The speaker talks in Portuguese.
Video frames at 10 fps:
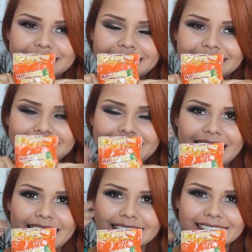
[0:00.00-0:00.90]
eu
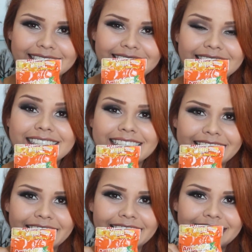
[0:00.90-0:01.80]
já
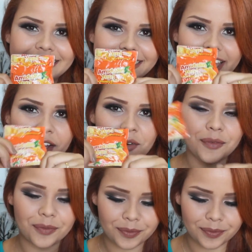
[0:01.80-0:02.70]
ingeri né,
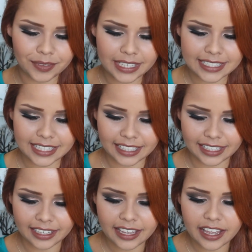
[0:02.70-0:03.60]
um desse
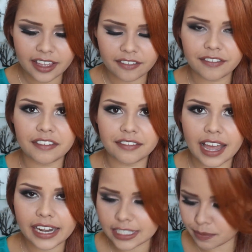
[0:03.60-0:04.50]
daqui. Vem
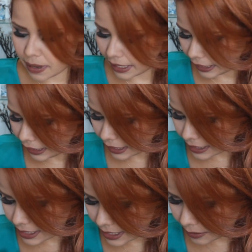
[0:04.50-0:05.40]
várias balinhas.